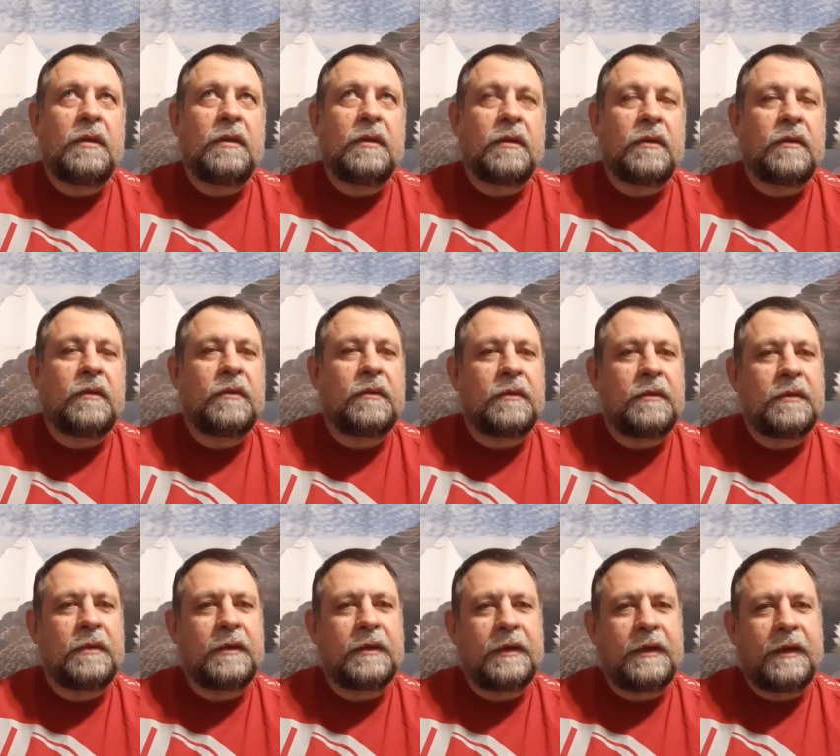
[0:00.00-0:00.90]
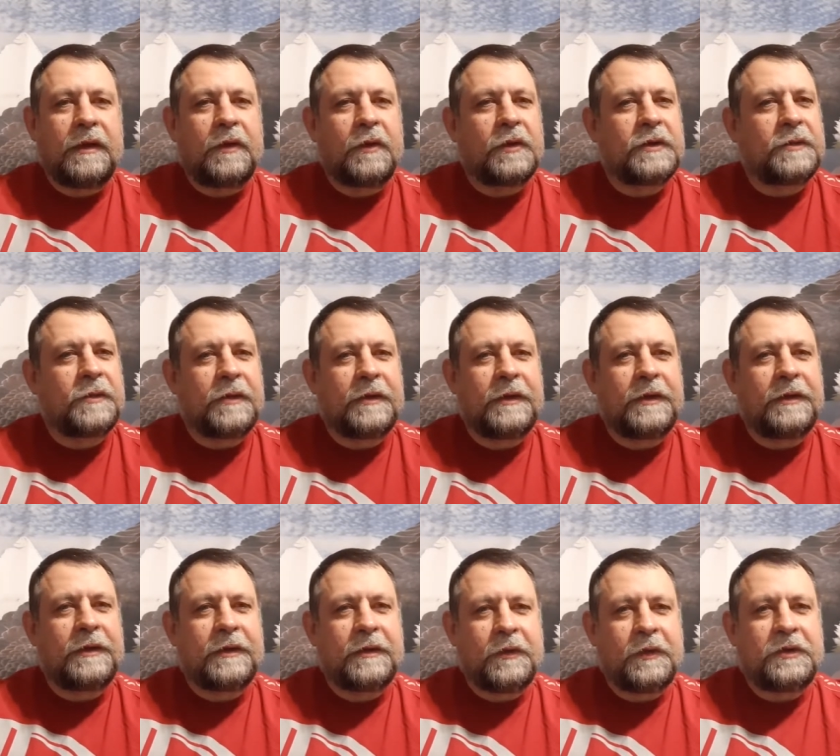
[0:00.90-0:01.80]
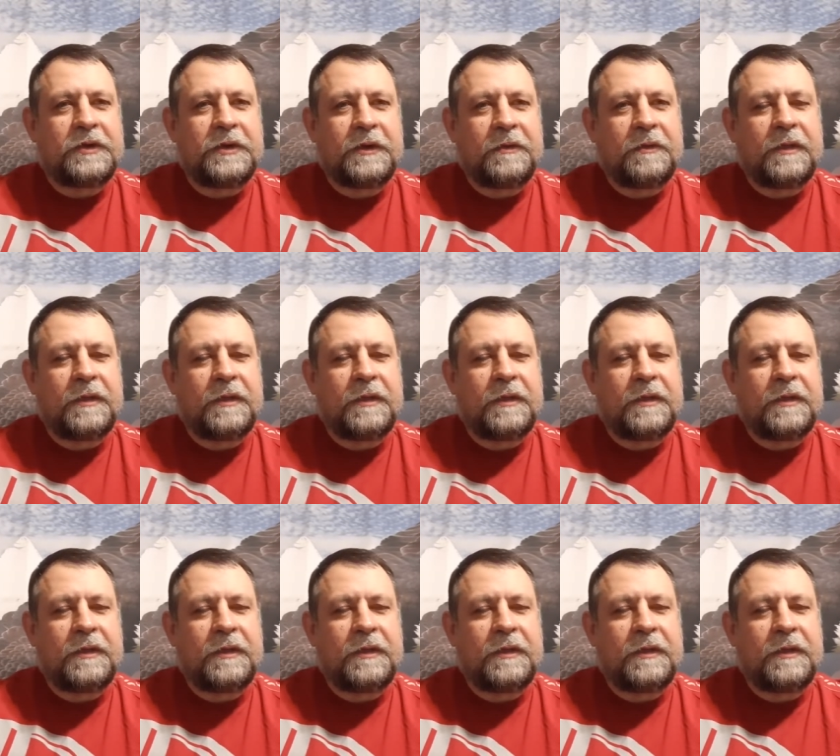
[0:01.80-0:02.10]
Ну, для Господа это очень